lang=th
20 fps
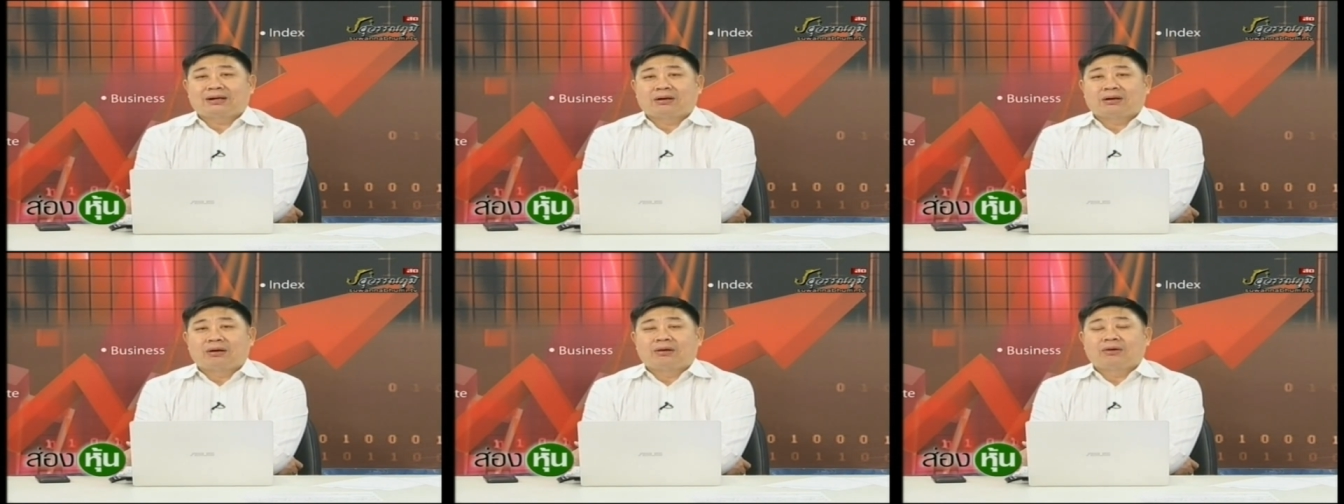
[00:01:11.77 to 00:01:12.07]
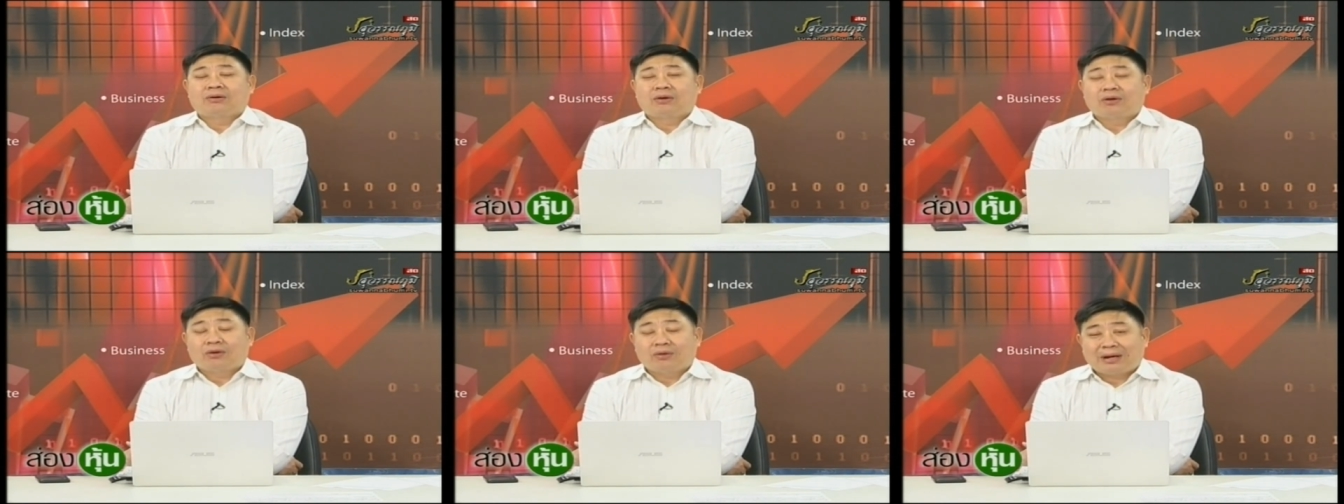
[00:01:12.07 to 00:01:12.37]
ของ
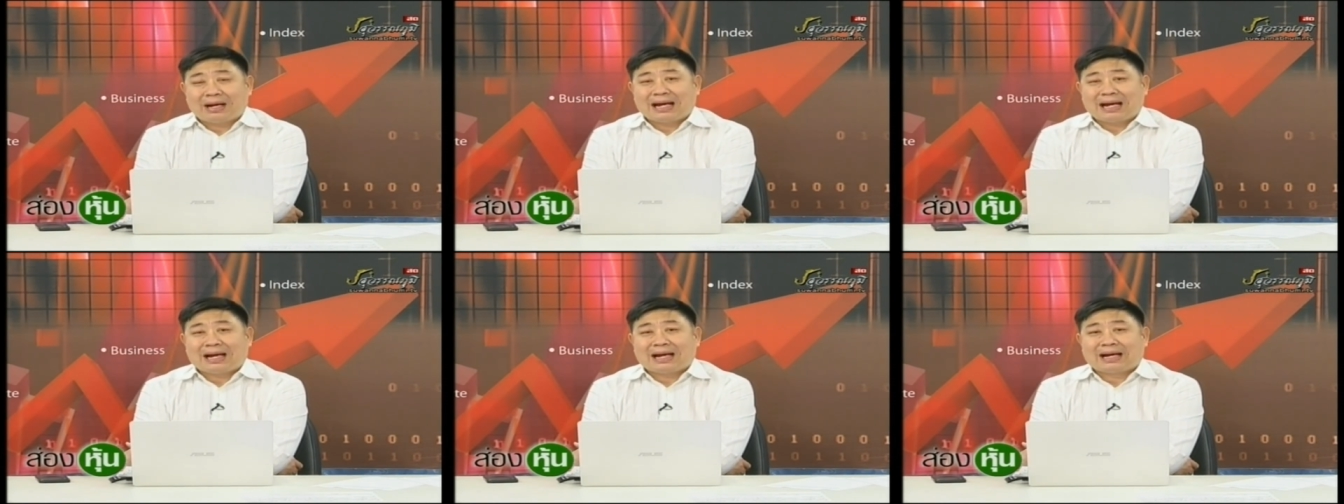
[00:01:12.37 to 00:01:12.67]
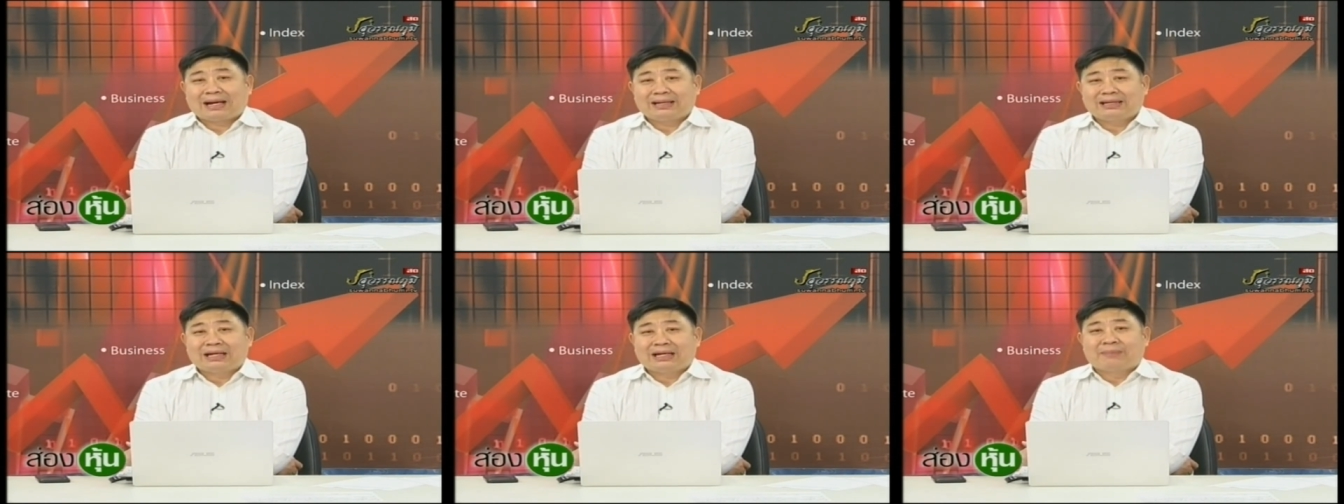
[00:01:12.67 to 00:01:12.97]
โคโรนา
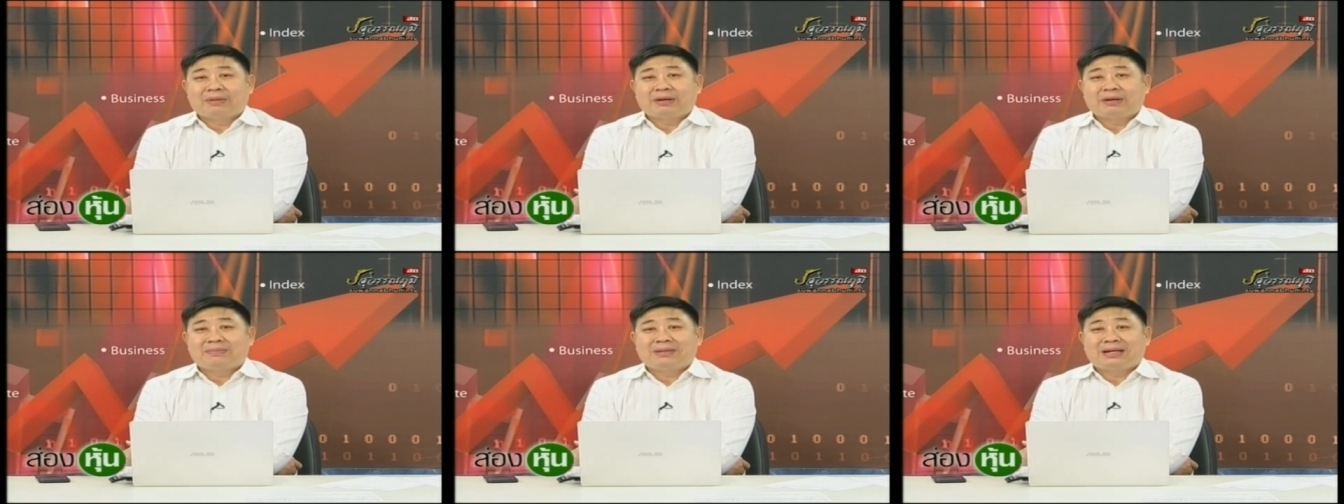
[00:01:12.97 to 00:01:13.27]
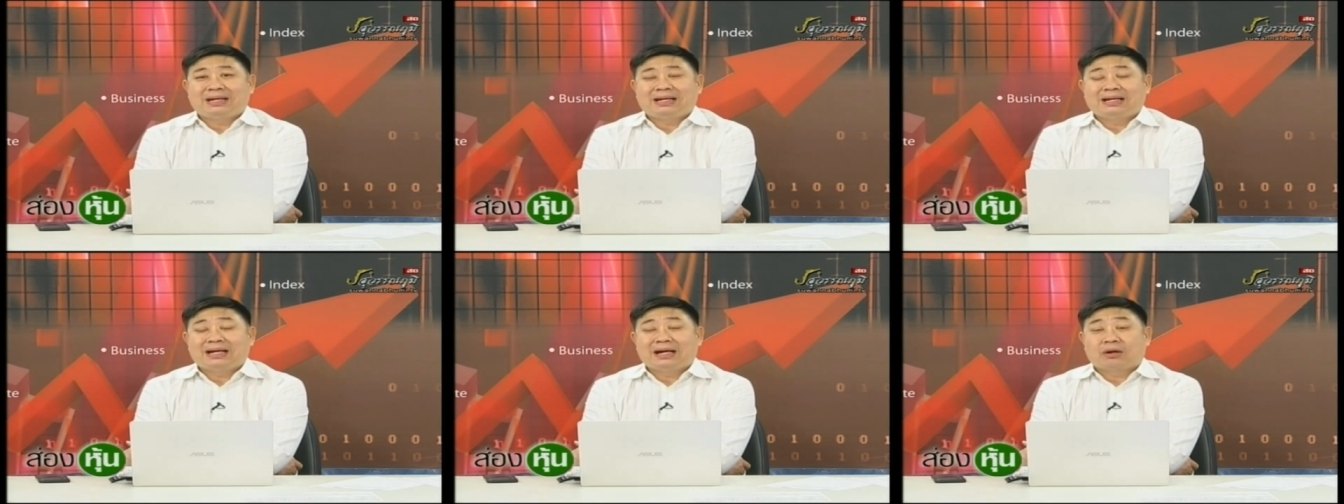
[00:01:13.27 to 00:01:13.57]
ยังไม่มี
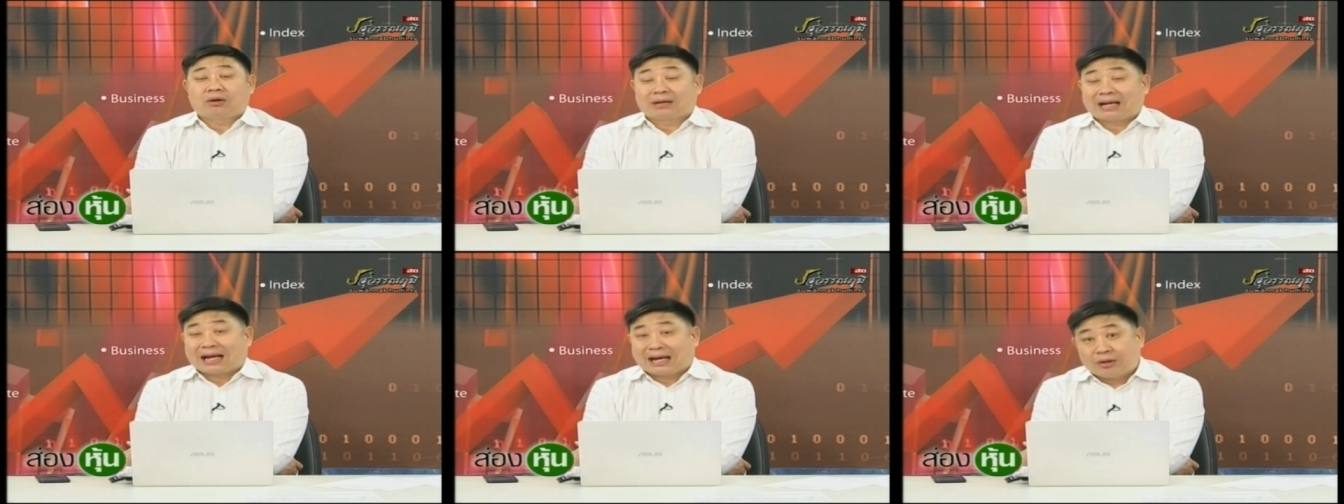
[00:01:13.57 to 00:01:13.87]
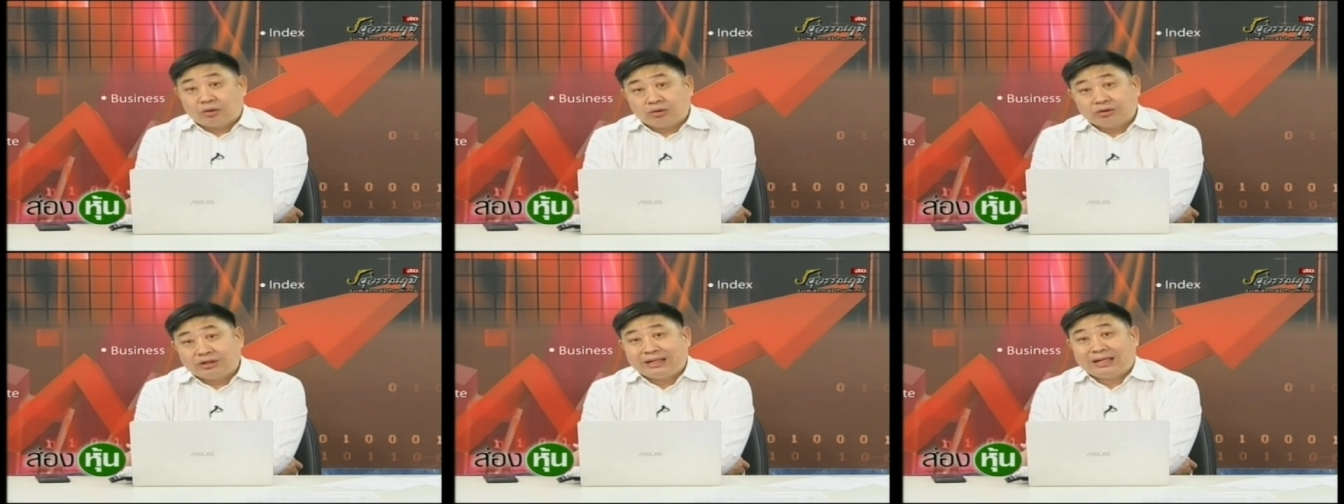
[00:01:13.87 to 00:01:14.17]
เรื่องของการ
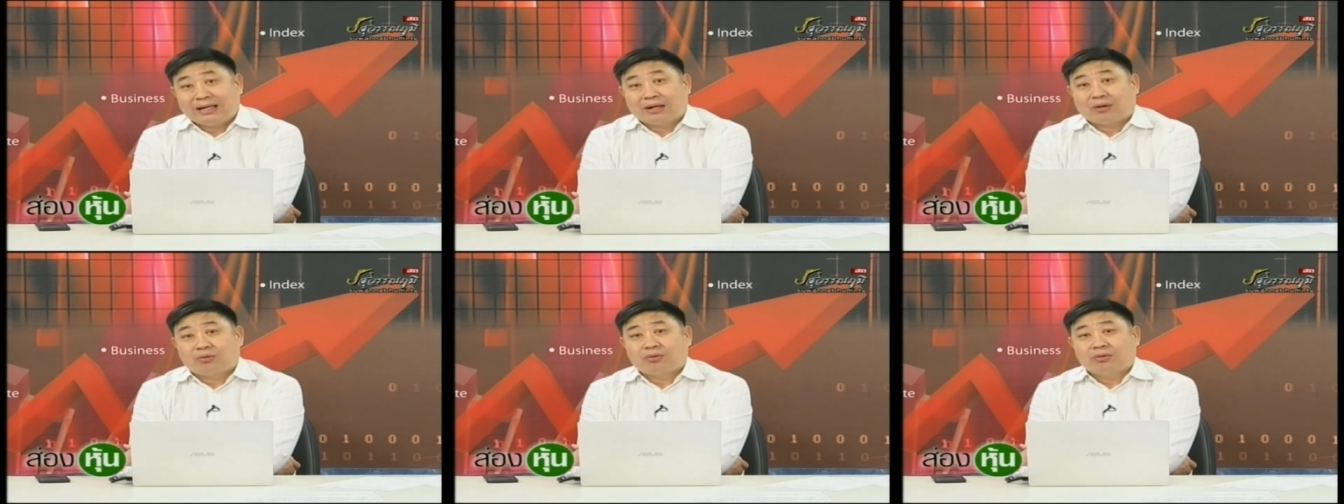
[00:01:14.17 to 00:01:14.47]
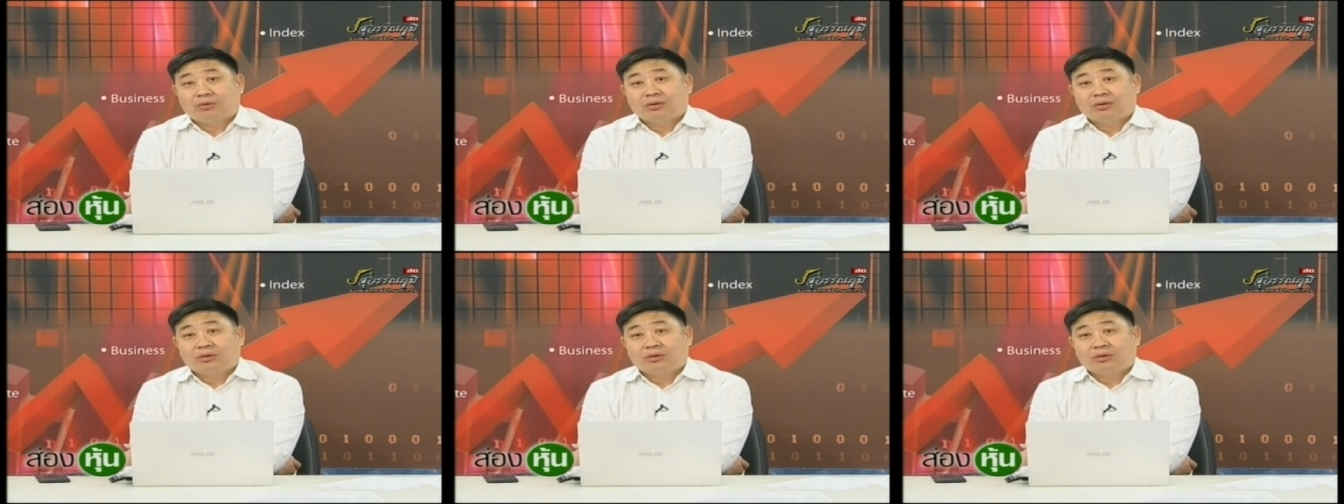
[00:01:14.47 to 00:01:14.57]
ท่องเที่ยว